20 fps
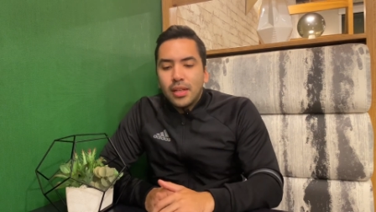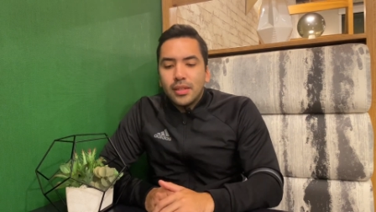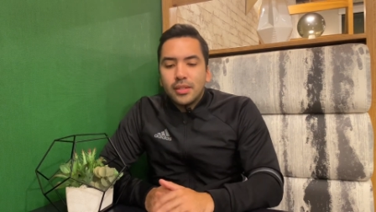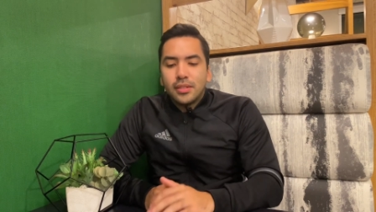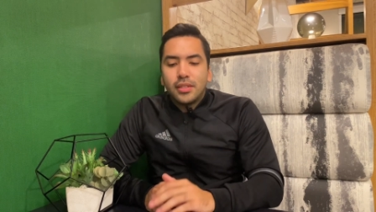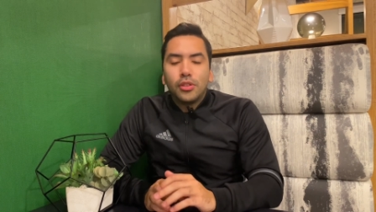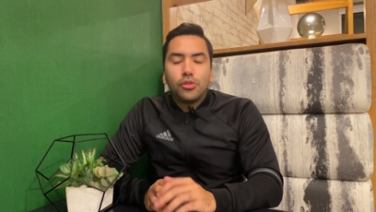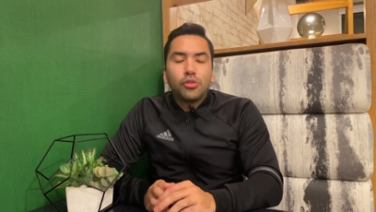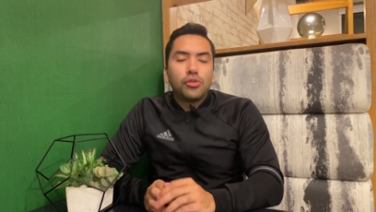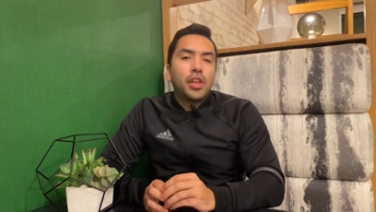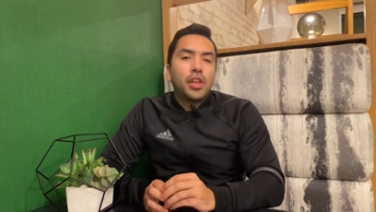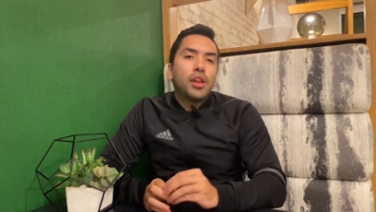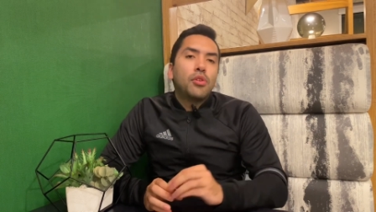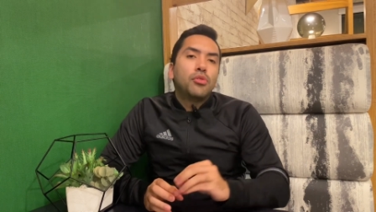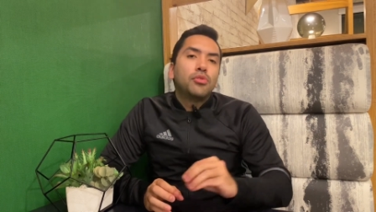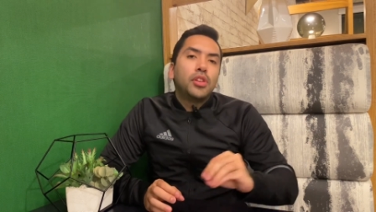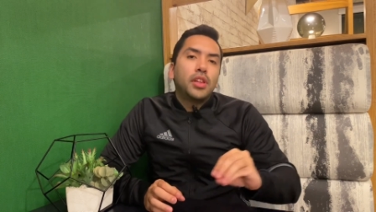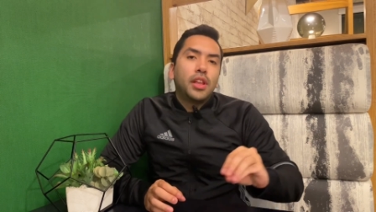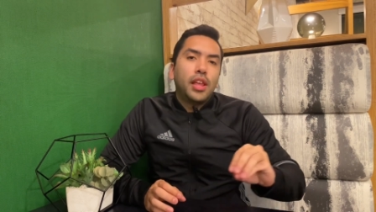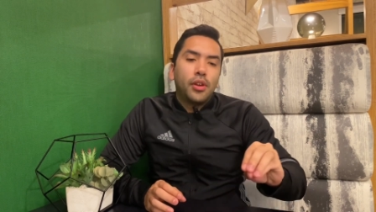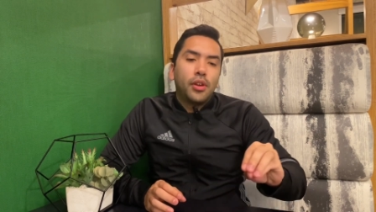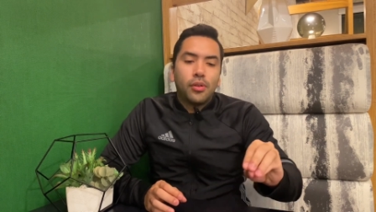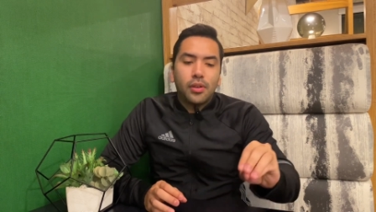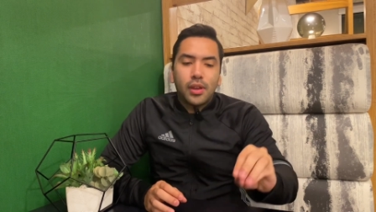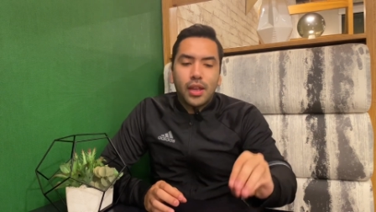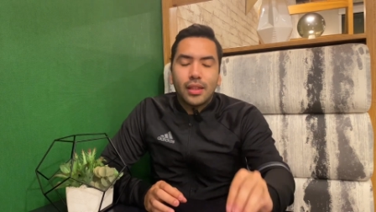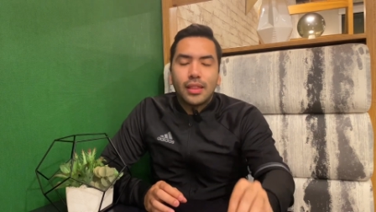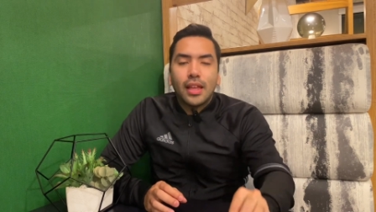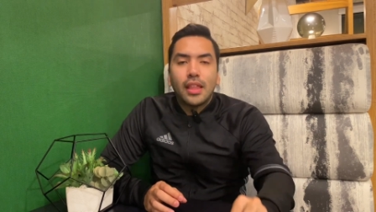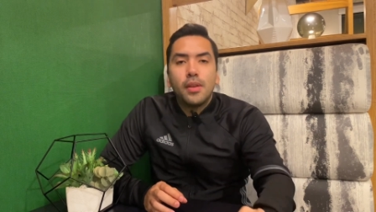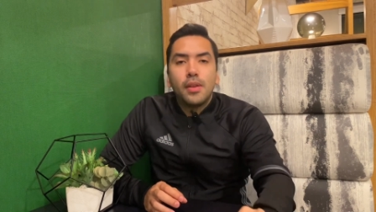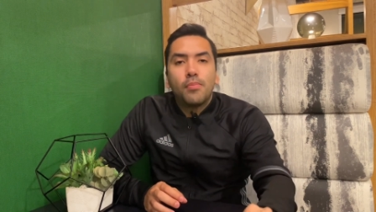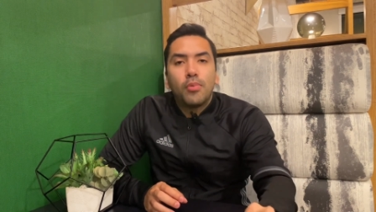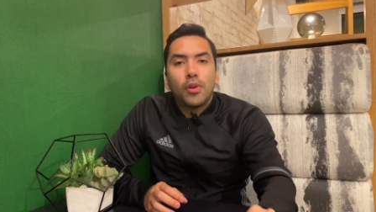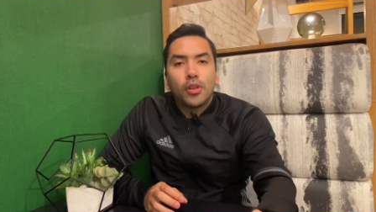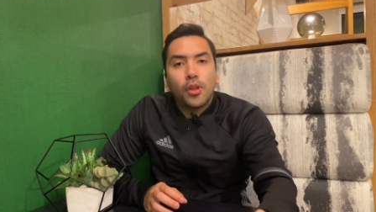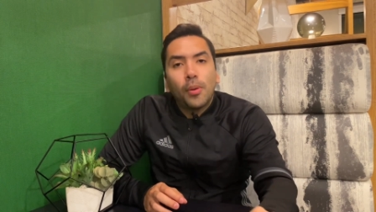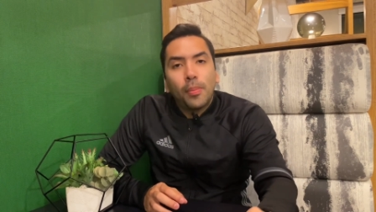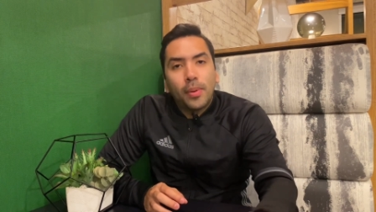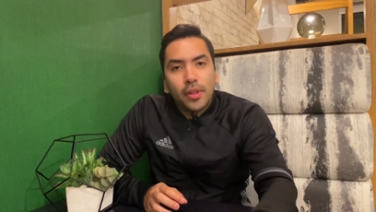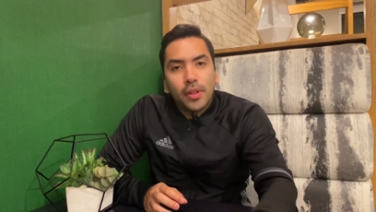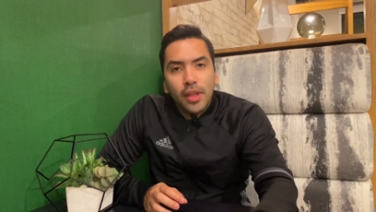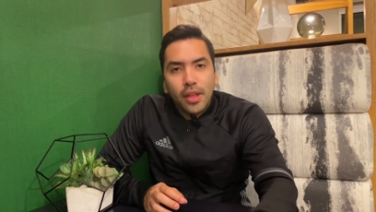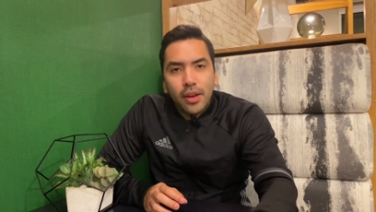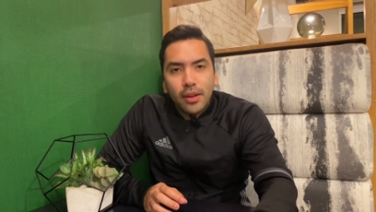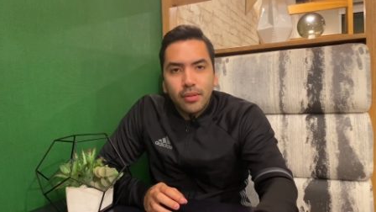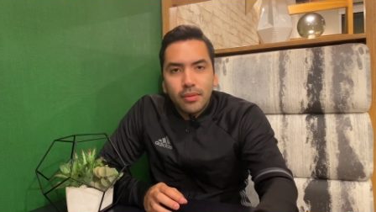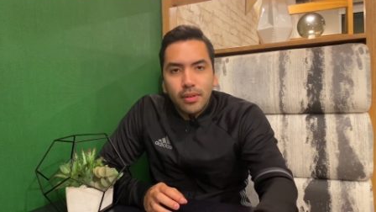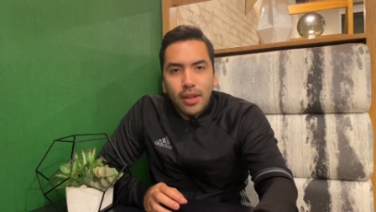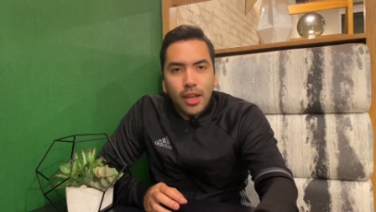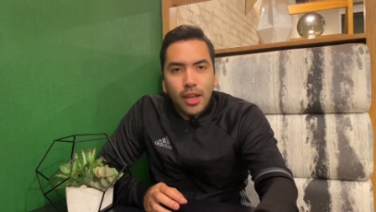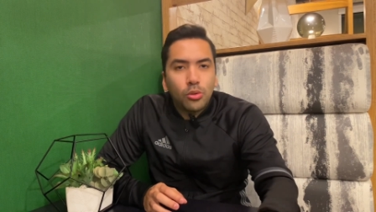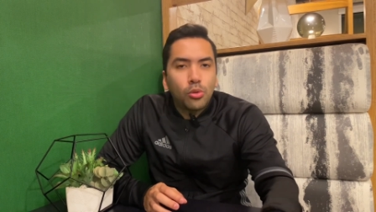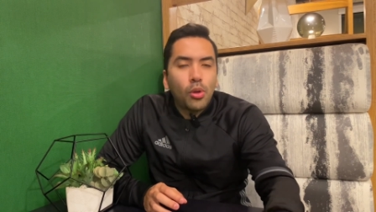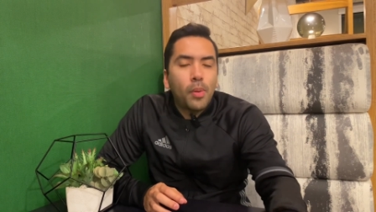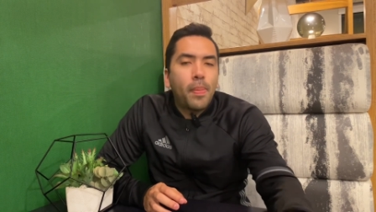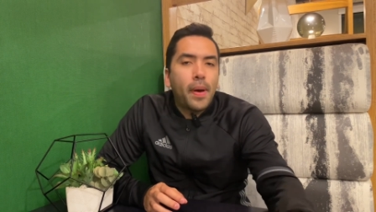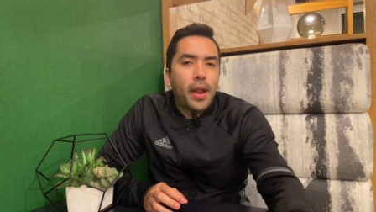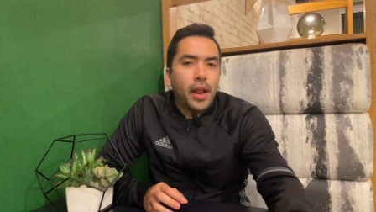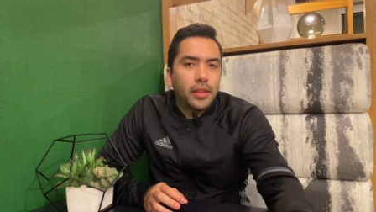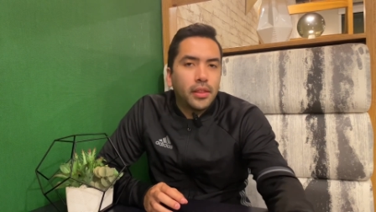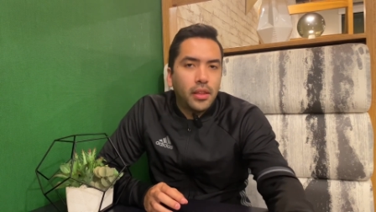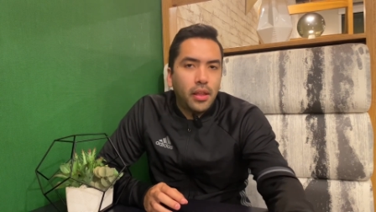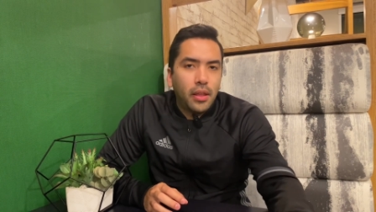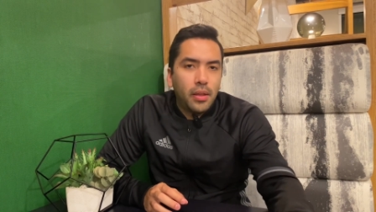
Si tú tienes un dinero que estás dispuesto a perder, esto es para